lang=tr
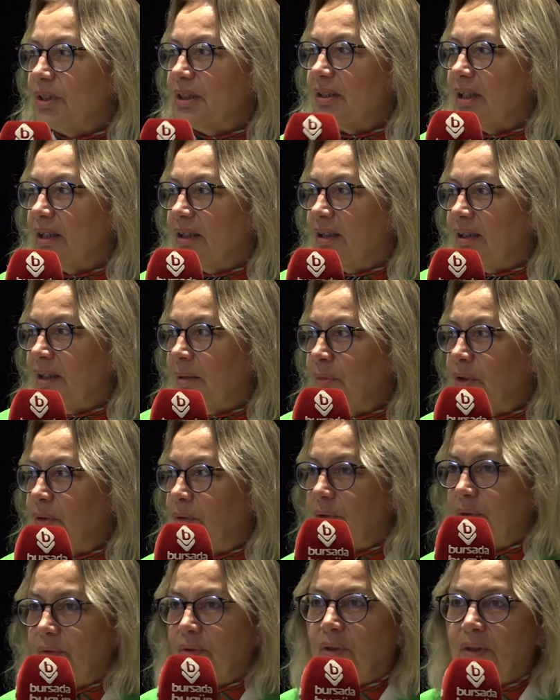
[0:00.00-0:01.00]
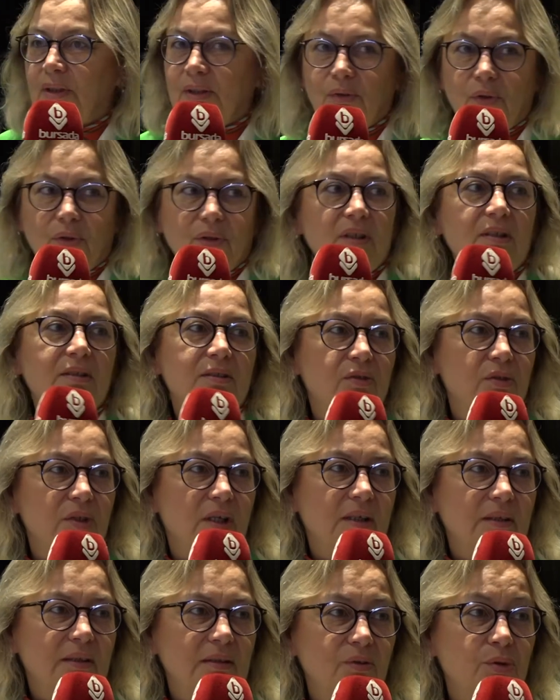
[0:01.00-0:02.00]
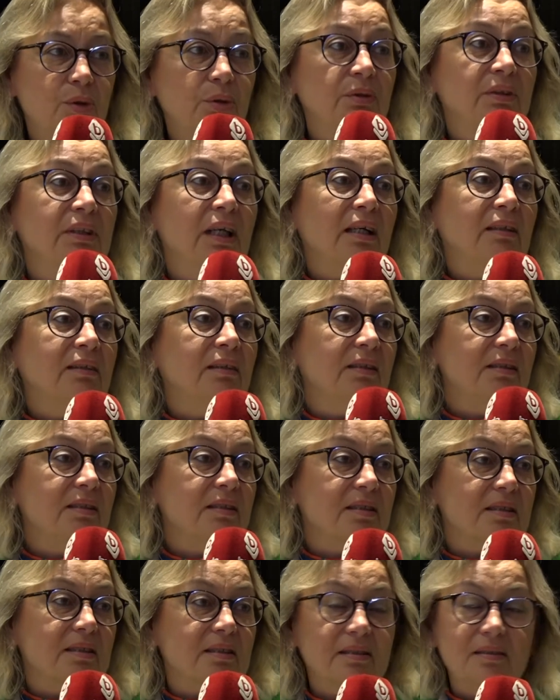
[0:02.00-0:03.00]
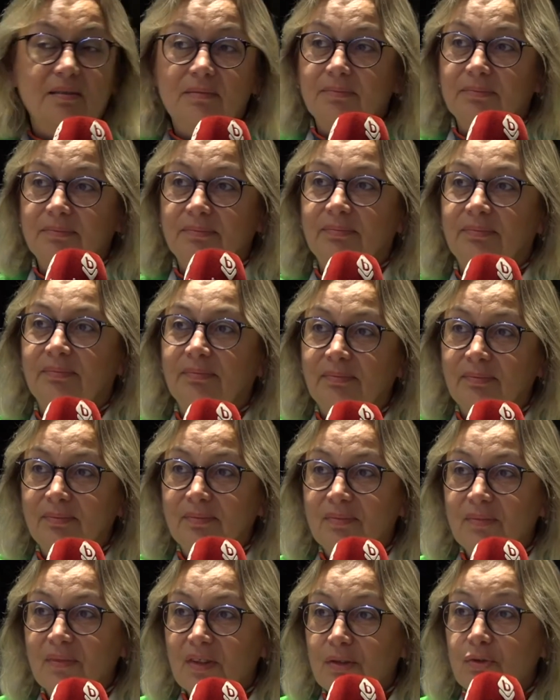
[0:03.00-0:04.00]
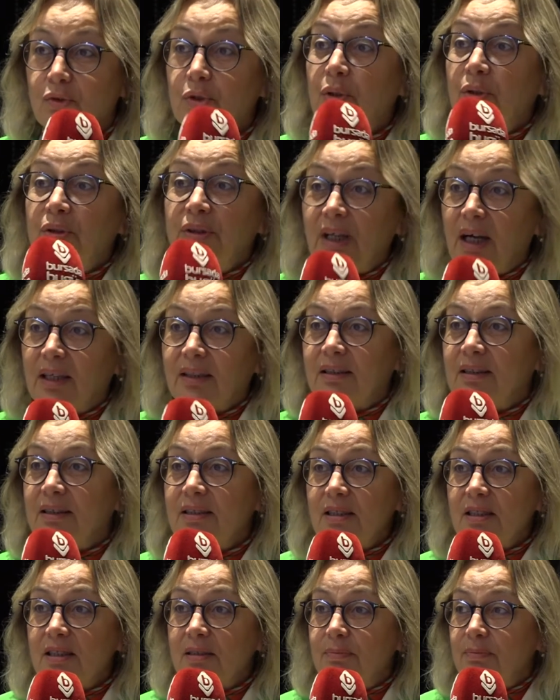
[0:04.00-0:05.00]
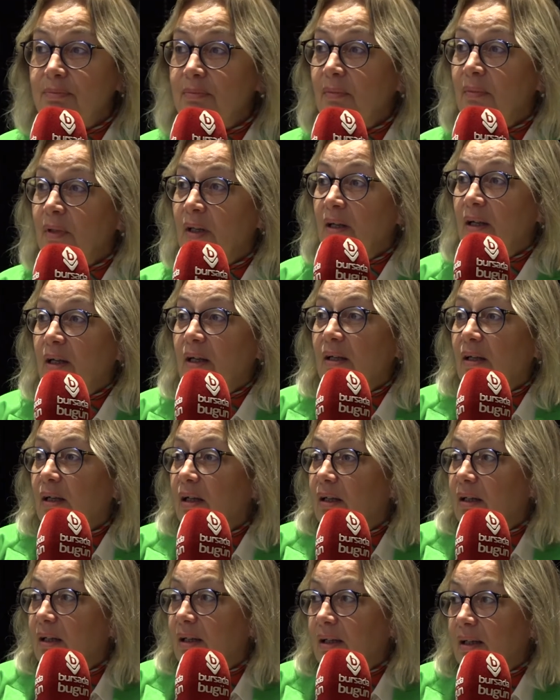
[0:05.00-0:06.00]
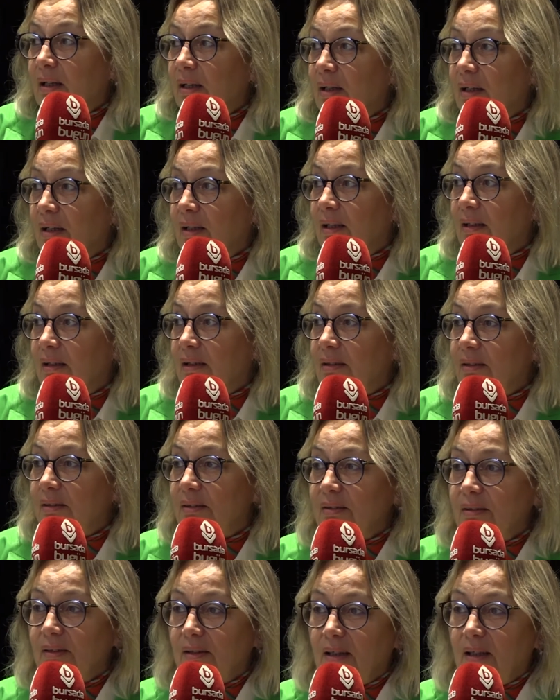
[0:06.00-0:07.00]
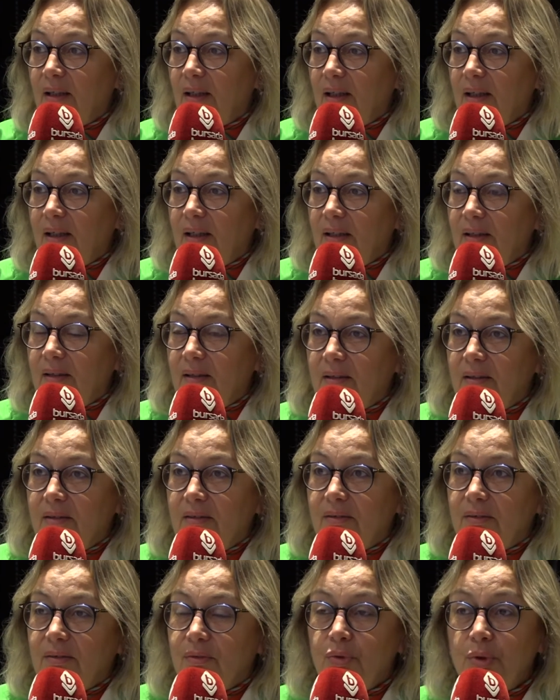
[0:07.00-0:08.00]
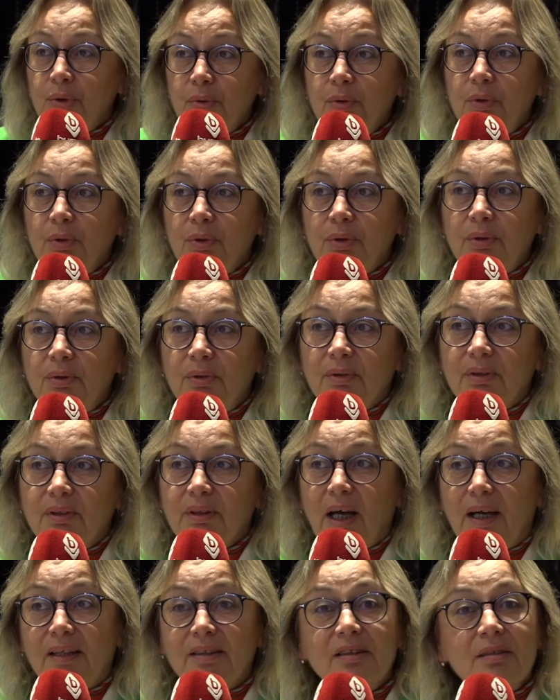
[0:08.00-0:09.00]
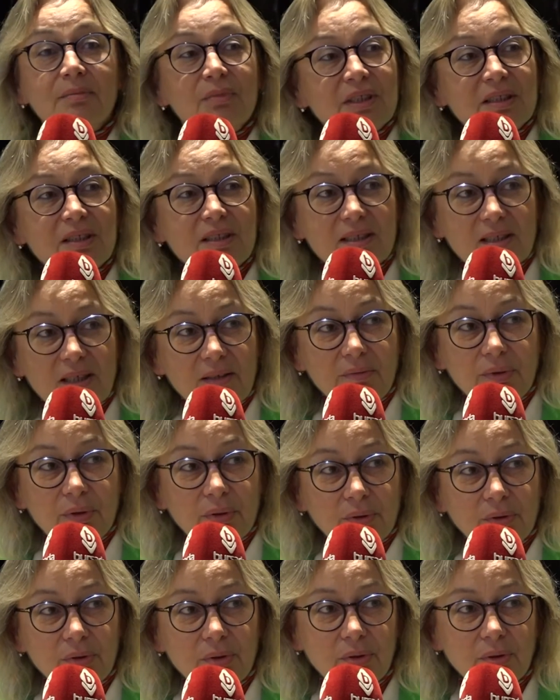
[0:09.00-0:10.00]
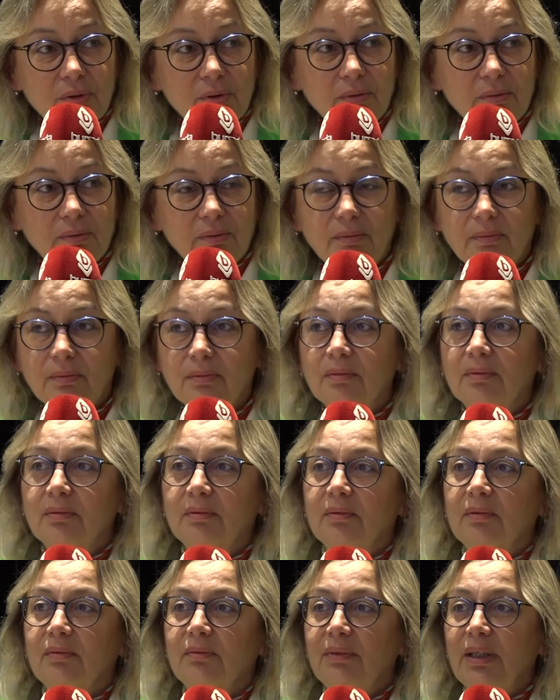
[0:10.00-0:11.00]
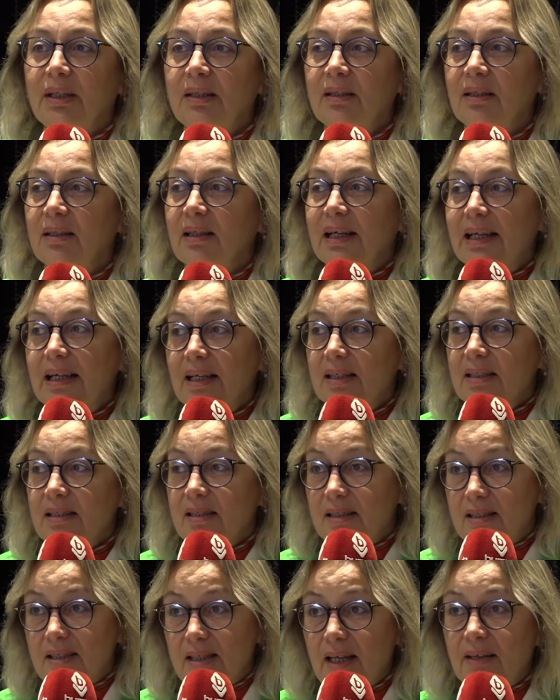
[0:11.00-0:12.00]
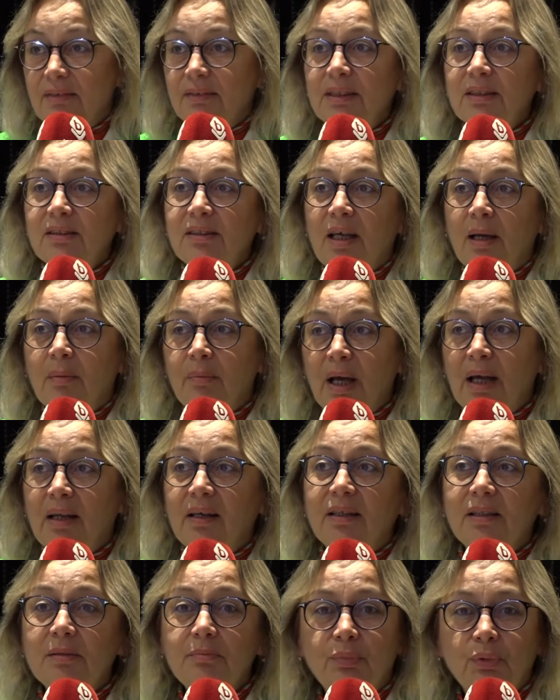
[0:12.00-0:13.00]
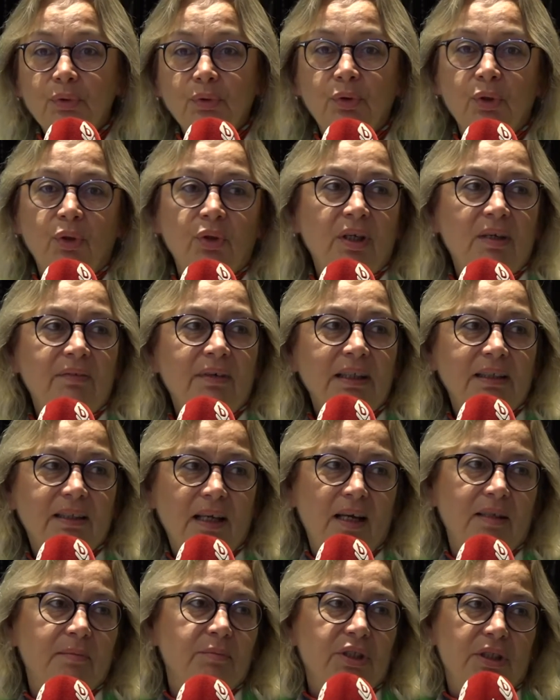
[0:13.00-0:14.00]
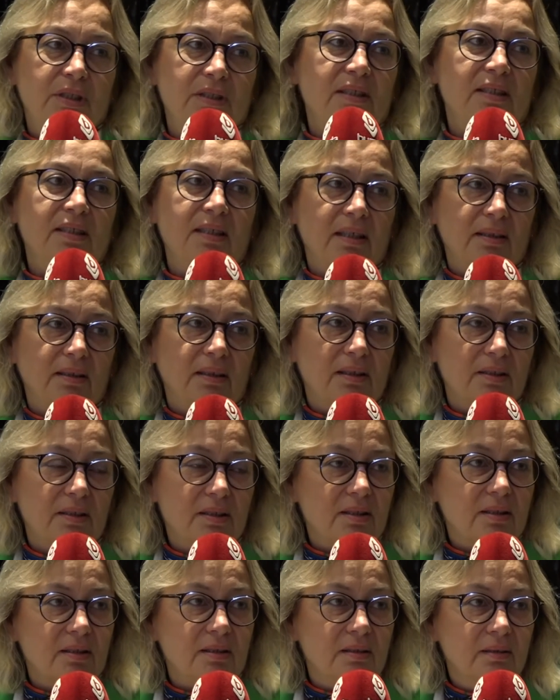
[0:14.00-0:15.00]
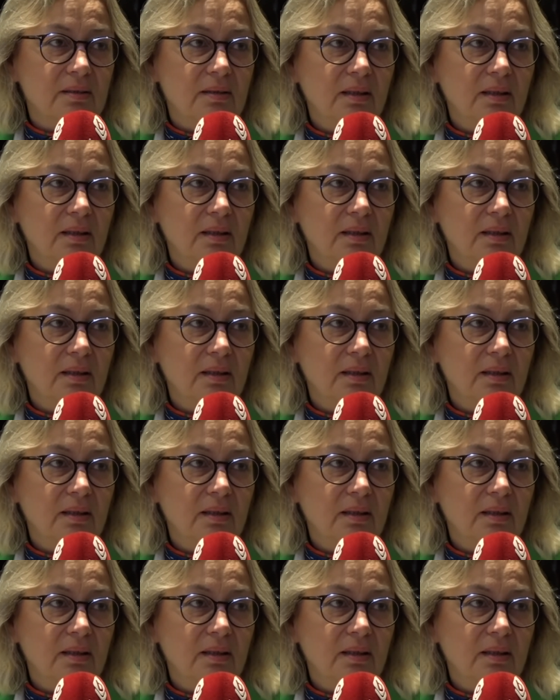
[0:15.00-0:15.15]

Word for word: Biz akademik oda yöneticileri çok dertliyiz. Çok dertliyiz. Ee, çünkü kentimizi seviyoruz ve sevgi temelli bu göreve gelmiş insanlarız.